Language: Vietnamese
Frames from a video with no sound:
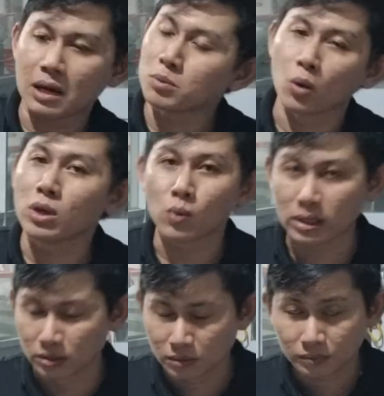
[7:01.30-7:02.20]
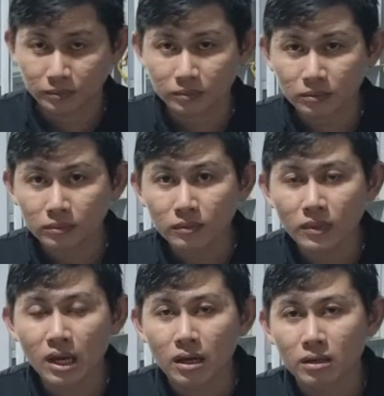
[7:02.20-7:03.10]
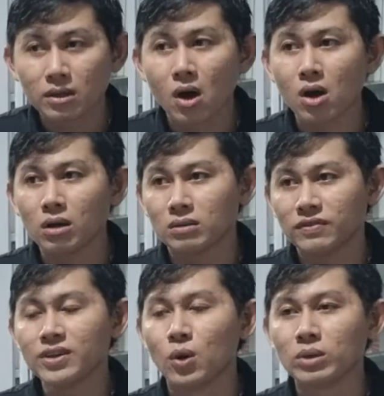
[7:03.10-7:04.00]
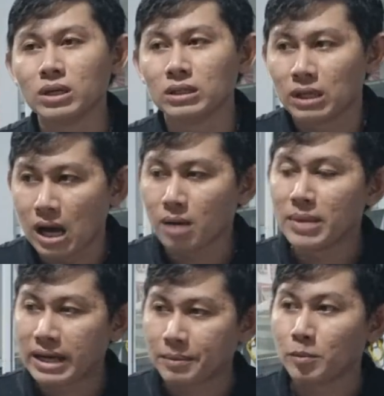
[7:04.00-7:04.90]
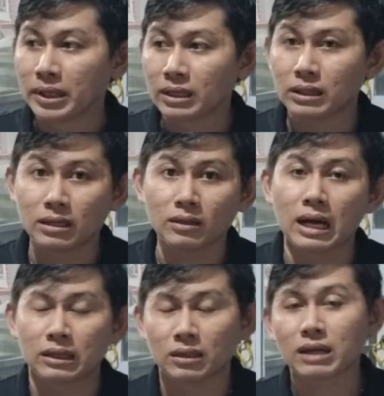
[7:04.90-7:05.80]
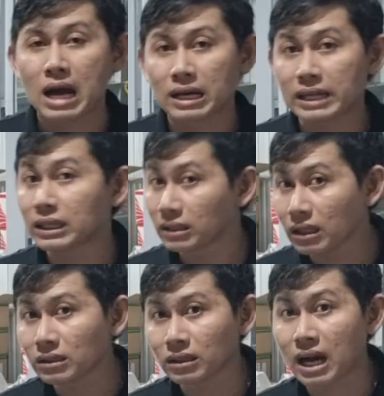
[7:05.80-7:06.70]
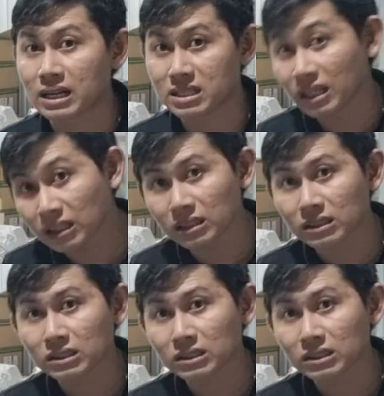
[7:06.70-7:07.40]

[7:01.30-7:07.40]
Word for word: Thái không độ nhiều quá được. Do ví dụ như ở miền Nam của mình á, thì nó cần cái Titanic, nó cần cái Silic.